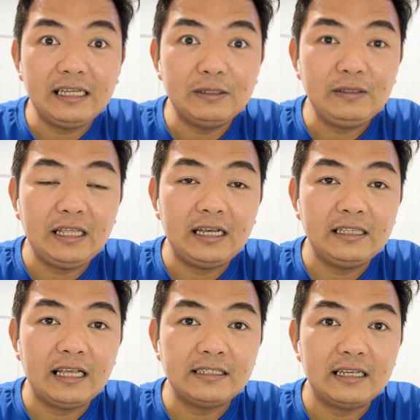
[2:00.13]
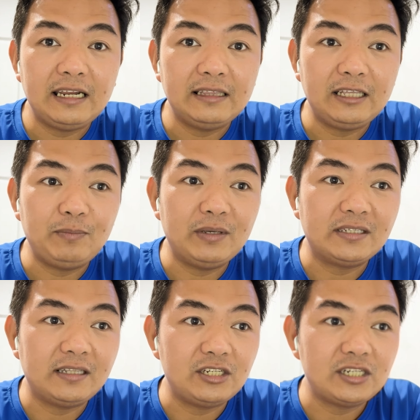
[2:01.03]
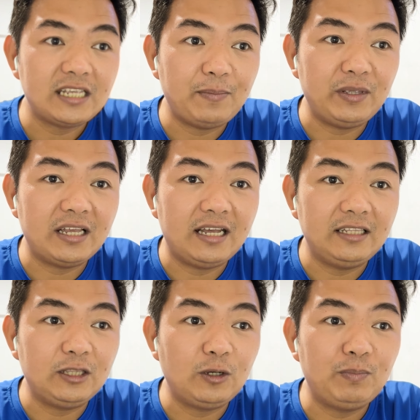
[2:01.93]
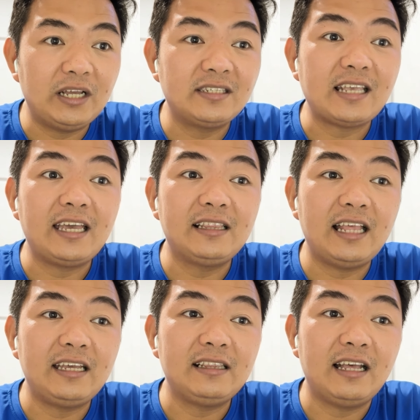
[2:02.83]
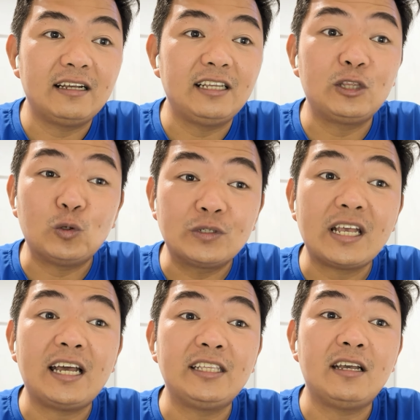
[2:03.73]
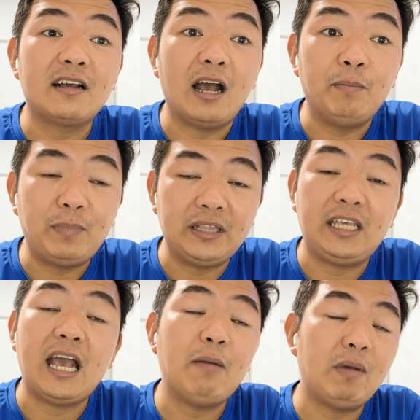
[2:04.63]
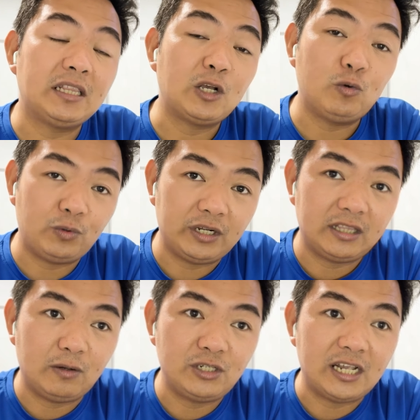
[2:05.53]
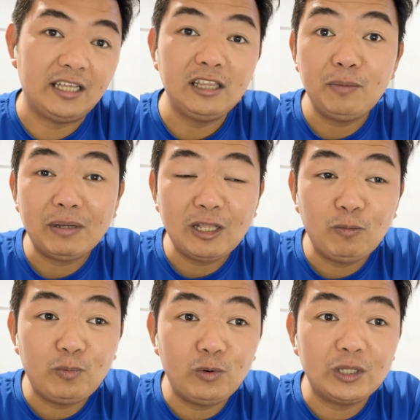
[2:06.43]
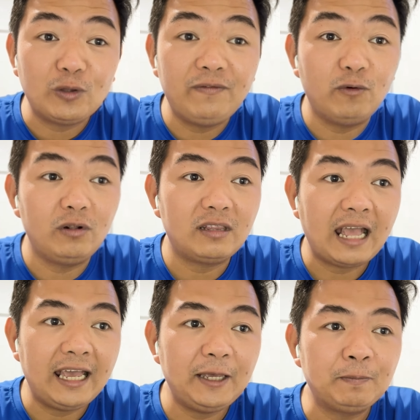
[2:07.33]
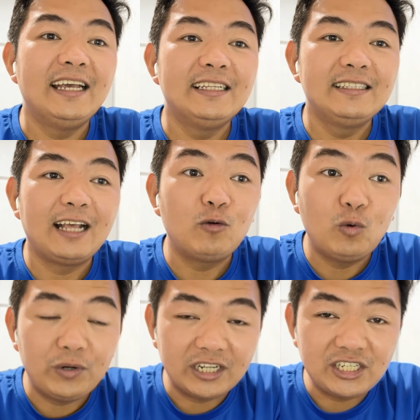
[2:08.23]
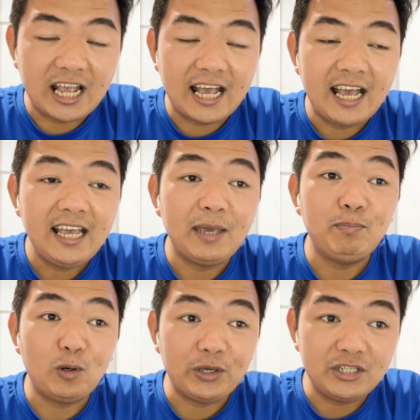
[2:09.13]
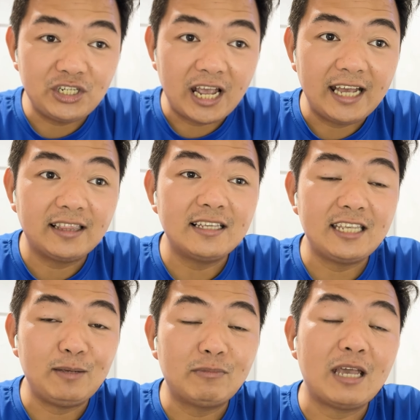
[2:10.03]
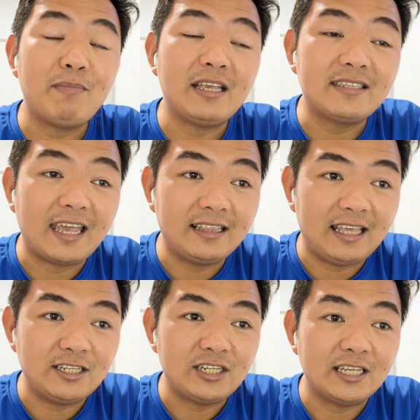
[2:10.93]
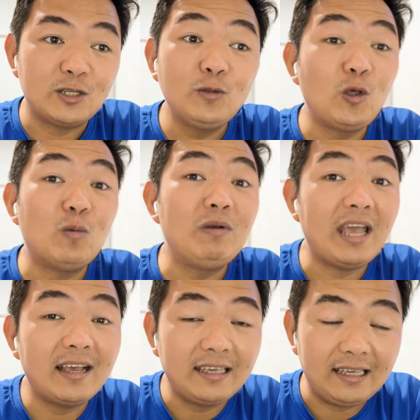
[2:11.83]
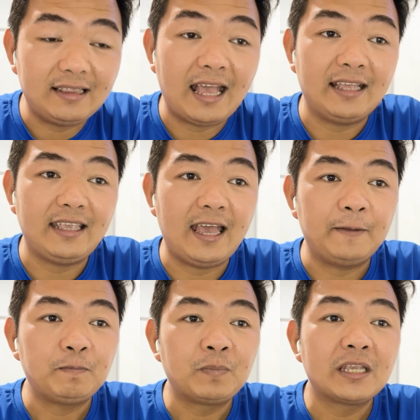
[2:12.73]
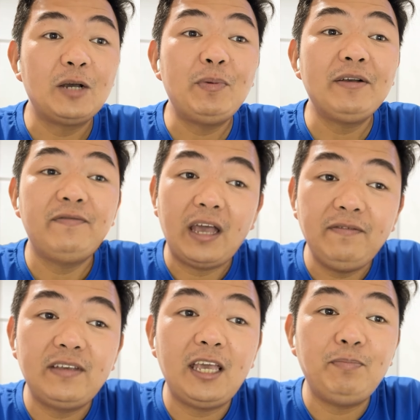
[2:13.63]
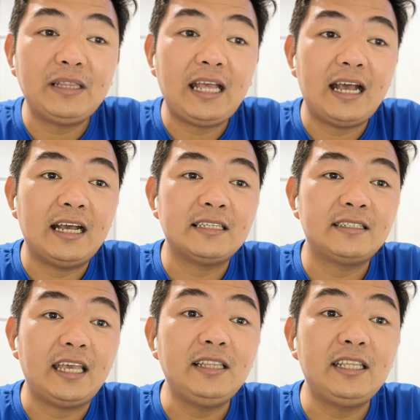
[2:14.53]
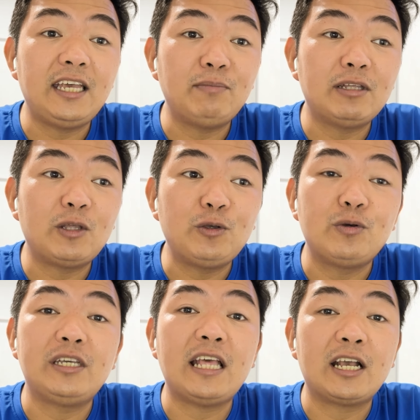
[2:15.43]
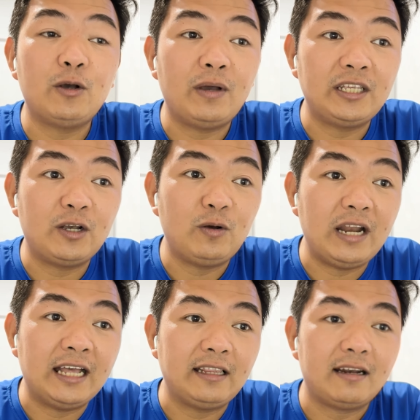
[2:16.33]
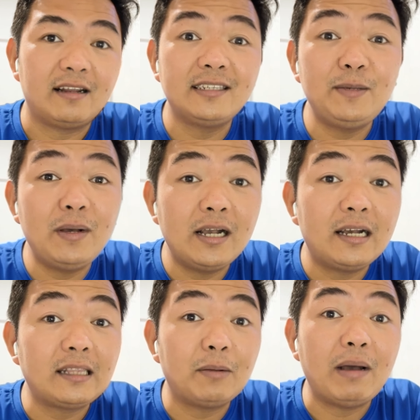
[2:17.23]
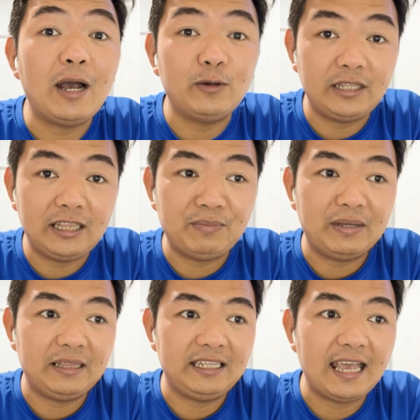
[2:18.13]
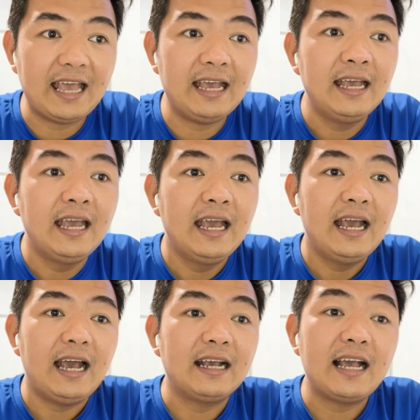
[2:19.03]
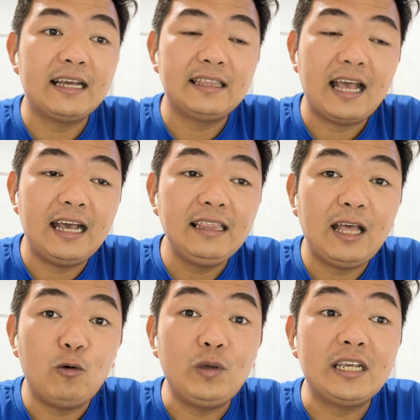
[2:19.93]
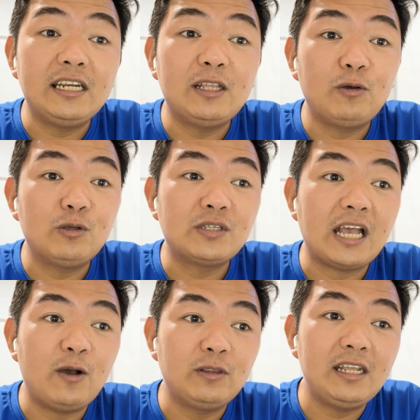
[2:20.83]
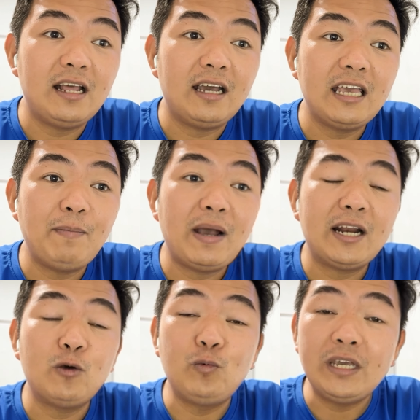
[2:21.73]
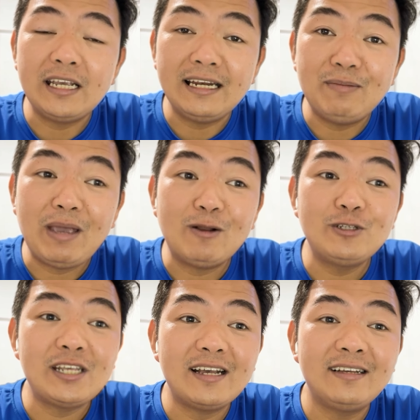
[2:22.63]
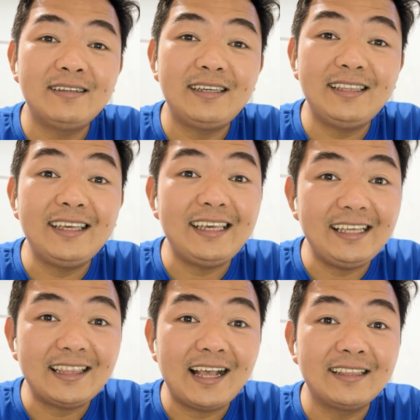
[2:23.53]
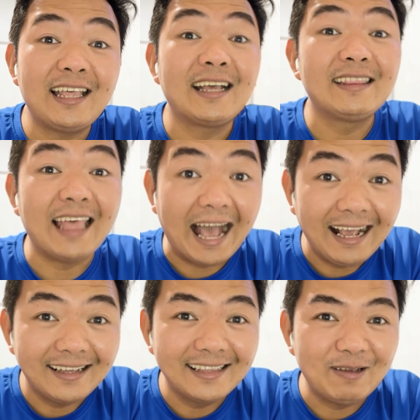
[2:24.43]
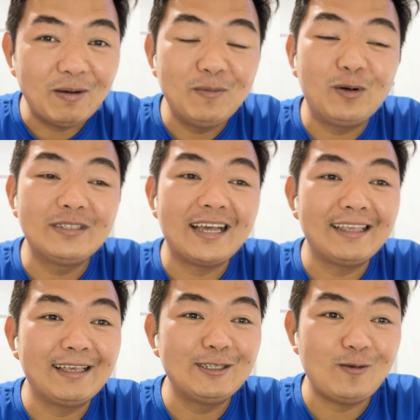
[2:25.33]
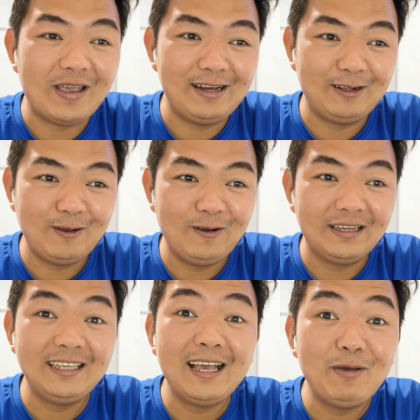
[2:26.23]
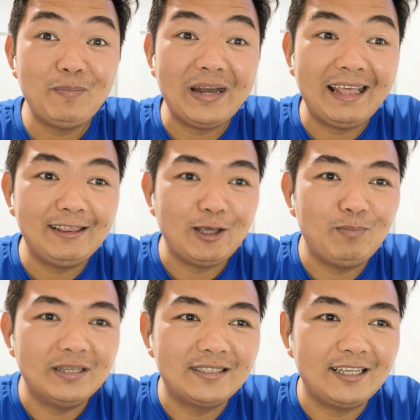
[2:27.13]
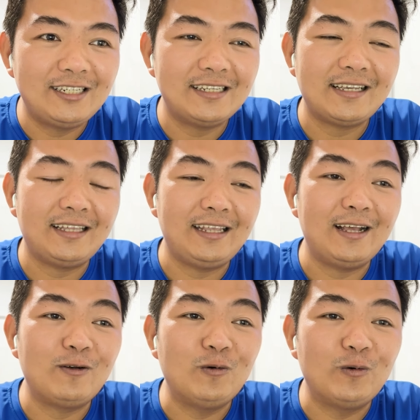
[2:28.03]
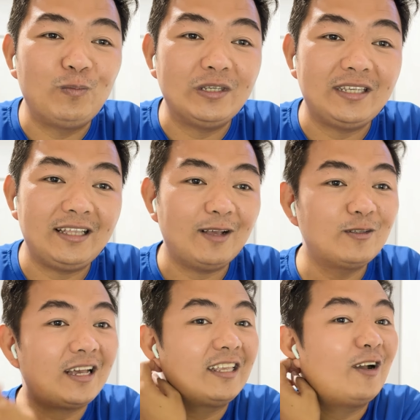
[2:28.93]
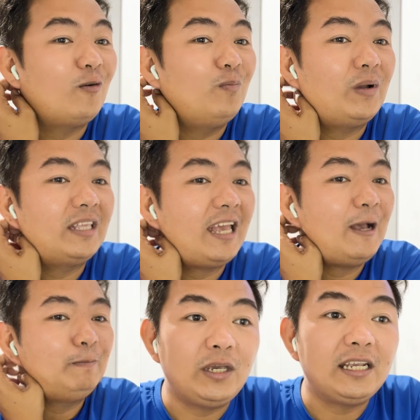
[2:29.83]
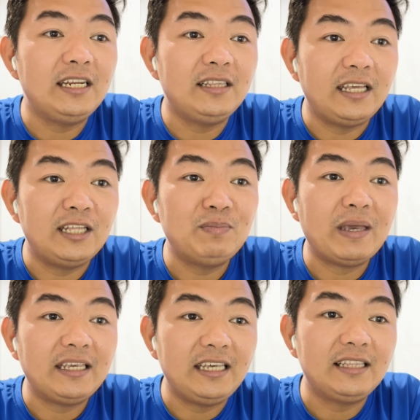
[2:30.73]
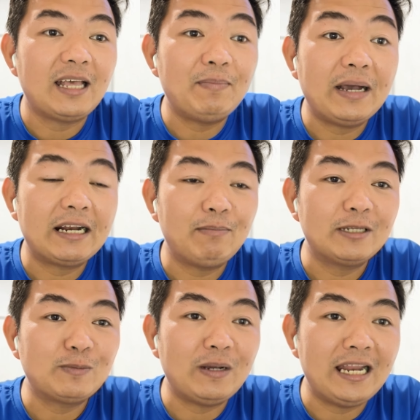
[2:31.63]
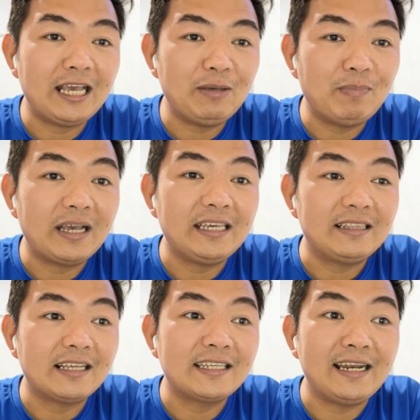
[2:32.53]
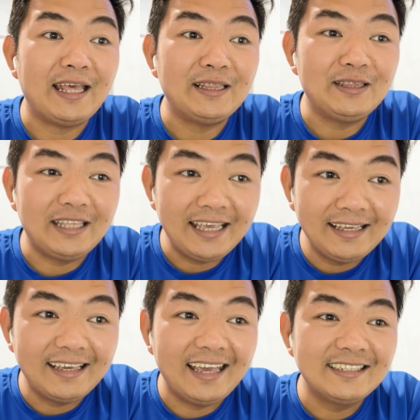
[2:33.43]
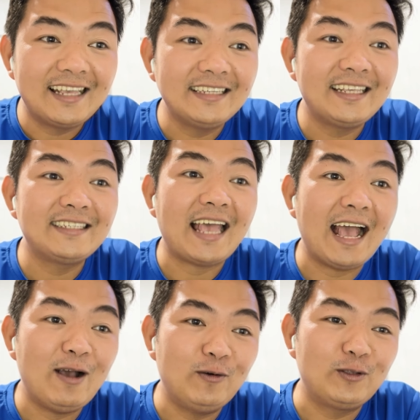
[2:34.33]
no na nasa lending business siya. Sabi niya nga dito, plus sideline lang ito sa kanyang company habang nag-work daw siya. Hindi pa daw po ito full-time. Nag-work siya, employed siya, at the same time may sideline siya. So, doble ang kita niya. Kapag 5K pataas, ATM na daw yung ginagawa niyang collateral kasi mga katrabaho din naman niya. Ang kagandahan daw, weekly daw yung sahod nila. Kaya parang weekly, meron siyang kinikitang dagdag, di ba? Bukod sa kanyang sweldo. Kasi nga may palending business siya sa kanilang opisina o sa kanyang kumpanya. Weekly din, may kita parang mas malaki pa kita sa lending kesa sa sahod